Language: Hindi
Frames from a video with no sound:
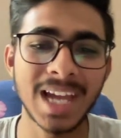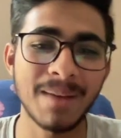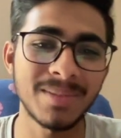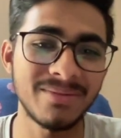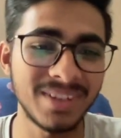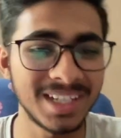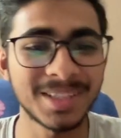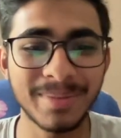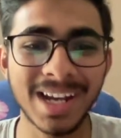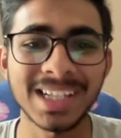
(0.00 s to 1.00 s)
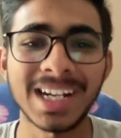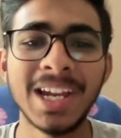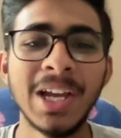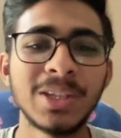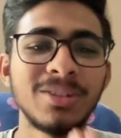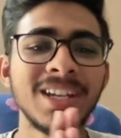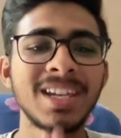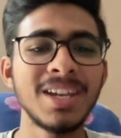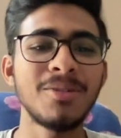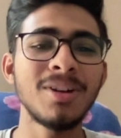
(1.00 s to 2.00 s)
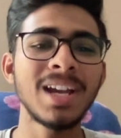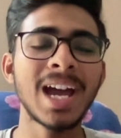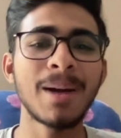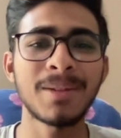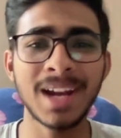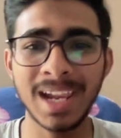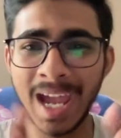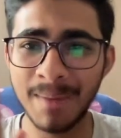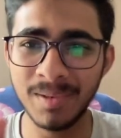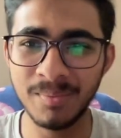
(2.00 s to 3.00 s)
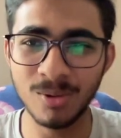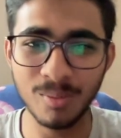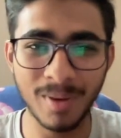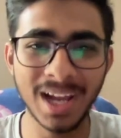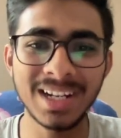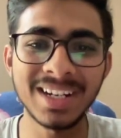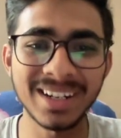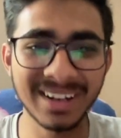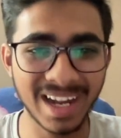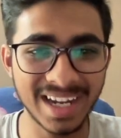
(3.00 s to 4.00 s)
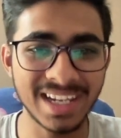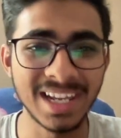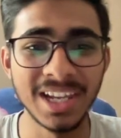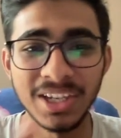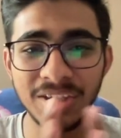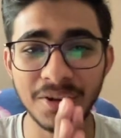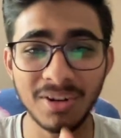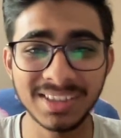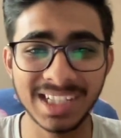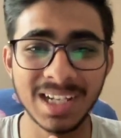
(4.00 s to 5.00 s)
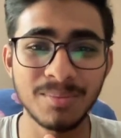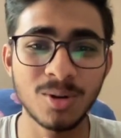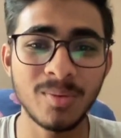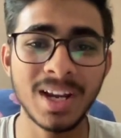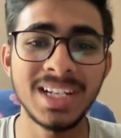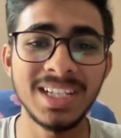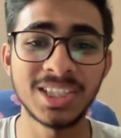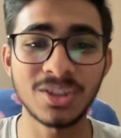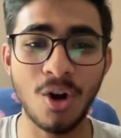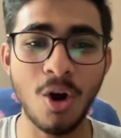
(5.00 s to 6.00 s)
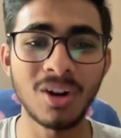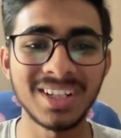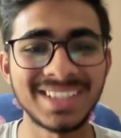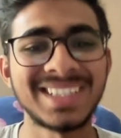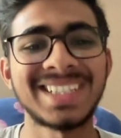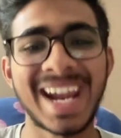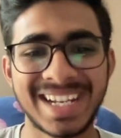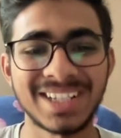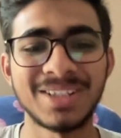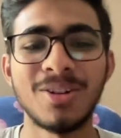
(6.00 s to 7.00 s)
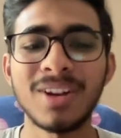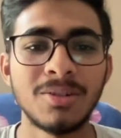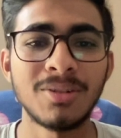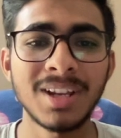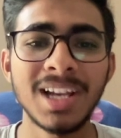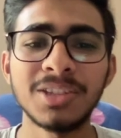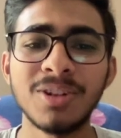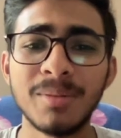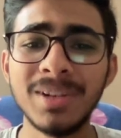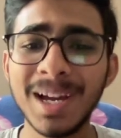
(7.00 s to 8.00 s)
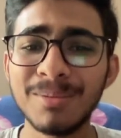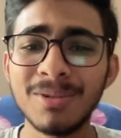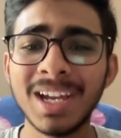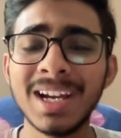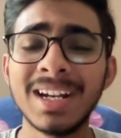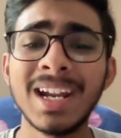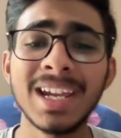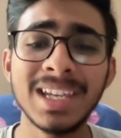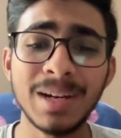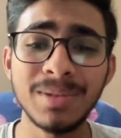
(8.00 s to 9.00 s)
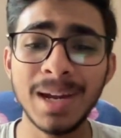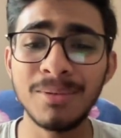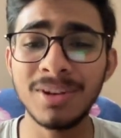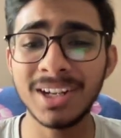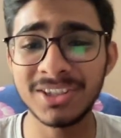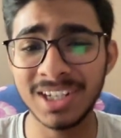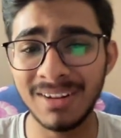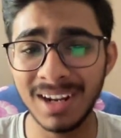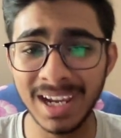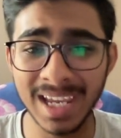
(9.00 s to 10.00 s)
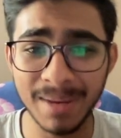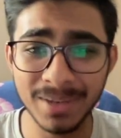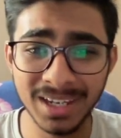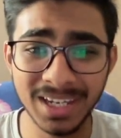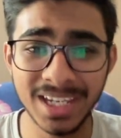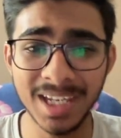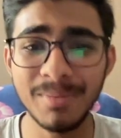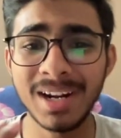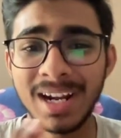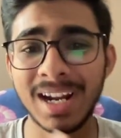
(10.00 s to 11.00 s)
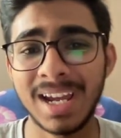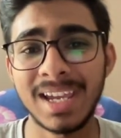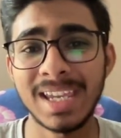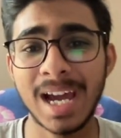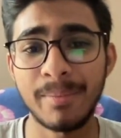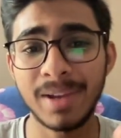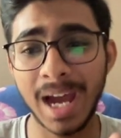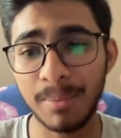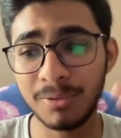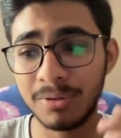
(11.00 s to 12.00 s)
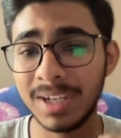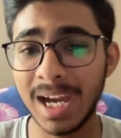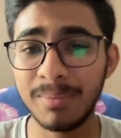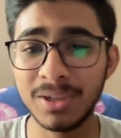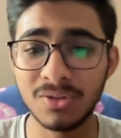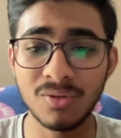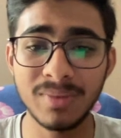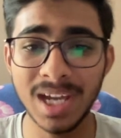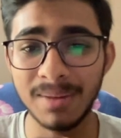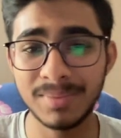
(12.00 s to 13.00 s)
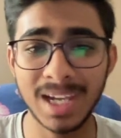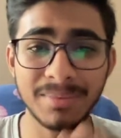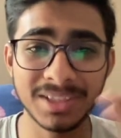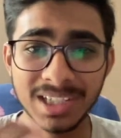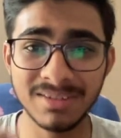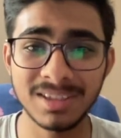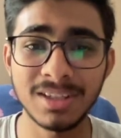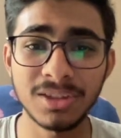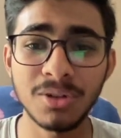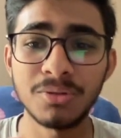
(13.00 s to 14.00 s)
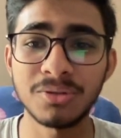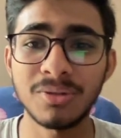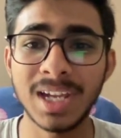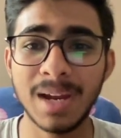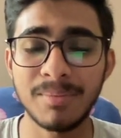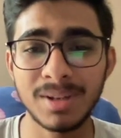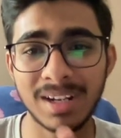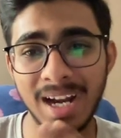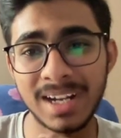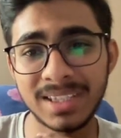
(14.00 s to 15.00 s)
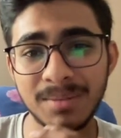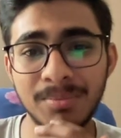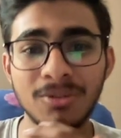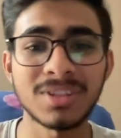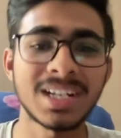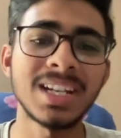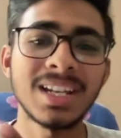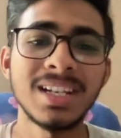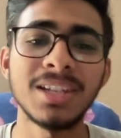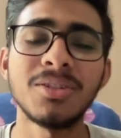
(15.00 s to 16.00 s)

यहाँ पे फिनिश पे आ जाना है तो देखिए हो गया आपका यहाँ पे प्रोफाइल रेडी योर सेलर प्रोफाइल इज ऑल सेट ओके गाइज तो अभी आपको क्या करना है कि अभी आपको एक अच्छा वाला यहाँ पे गीक बनाना है यहाँ पे आपको यहाँ पे जो भी आप यहाँ पे सर्विस देते हो उसको यहाँ पे क्लाइंट तक पहुंचाने के लिए